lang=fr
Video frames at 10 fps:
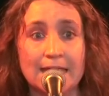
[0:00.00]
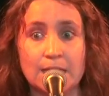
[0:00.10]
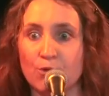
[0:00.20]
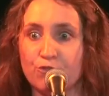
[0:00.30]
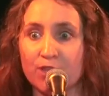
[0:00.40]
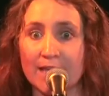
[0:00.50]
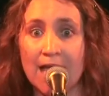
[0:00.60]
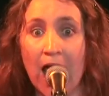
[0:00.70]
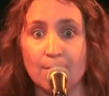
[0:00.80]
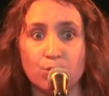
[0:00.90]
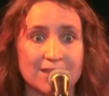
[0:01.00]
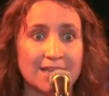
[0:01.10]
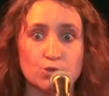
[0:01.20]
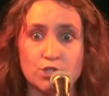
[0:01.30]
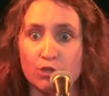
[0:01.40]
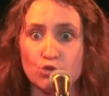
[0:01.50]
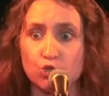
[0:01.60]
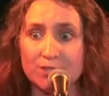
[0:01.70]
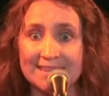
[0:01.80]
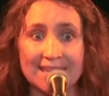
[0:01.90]
Il me faudrait aborder un sujet de
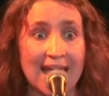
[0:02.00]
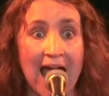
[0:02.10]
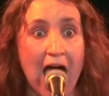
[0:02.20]
société,